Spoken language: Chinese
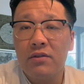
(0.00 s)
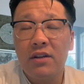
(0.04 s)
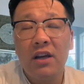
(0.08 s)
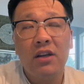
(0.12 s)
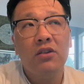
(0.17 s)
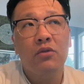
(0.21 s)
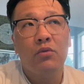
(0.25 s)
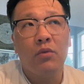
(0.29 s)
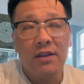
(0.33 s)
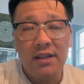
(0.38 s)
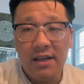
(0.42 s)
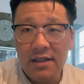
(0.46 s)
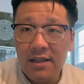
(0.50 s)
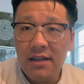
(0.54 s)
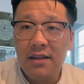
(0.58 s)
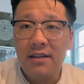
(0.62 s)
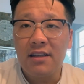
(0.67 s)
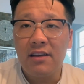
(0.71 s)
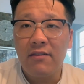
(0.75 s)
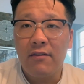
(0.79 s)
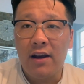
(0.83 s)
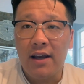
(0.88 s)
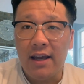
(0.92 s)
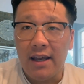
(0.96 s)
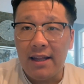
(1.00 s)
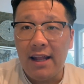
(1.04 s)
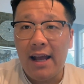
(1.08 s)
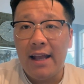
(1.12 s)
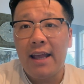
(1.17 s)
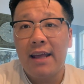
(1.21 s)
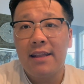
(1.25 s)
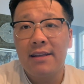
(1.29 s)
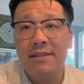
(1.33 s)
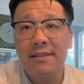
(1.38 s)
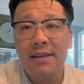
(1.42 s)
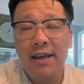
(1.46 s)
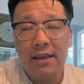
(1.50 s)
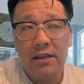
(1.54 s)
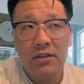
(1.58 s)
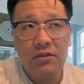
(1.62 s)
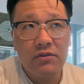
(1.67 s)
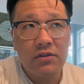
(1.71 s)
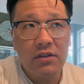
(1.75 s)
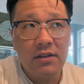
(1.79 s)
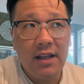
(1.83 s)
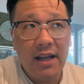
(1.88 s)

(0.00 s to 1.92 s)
但是我在这个地方给大家的建议就是，